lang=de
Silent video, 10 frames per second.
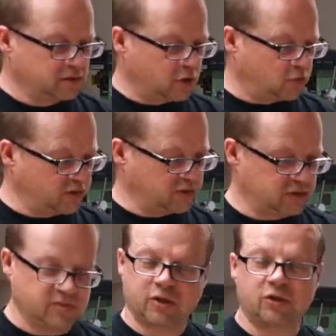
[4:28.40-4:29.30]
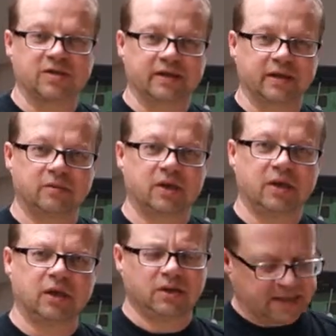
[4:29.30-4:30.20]
habe ich diese Metallsäge.
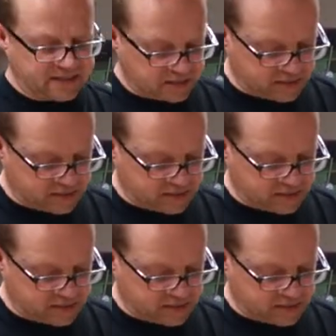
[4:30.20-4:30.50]
Die heißt jetzt